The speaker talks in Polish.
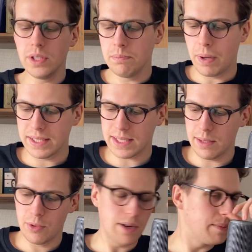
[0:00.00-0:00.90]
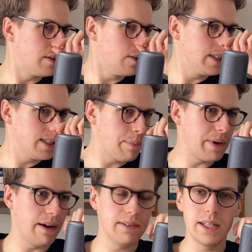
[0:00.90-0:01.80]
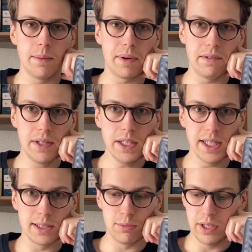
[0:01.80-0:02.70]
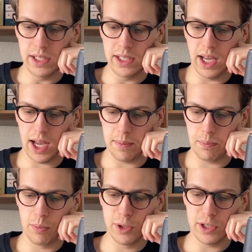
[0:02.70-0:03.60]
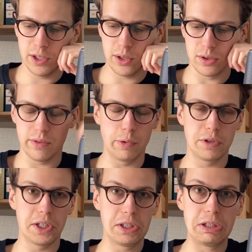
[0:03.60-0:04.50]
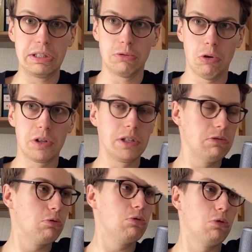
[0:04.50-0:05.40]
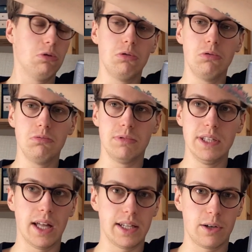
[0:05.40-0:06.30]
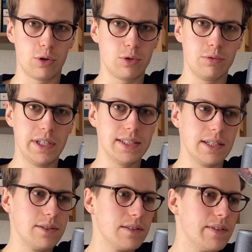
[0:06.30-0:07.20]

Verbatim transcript: ten Pascal Morabito jest naprawdę, naprawdę niezły i jak pomyślę, że kosztował 40 zł, no to i nadal kosztuje, z tego co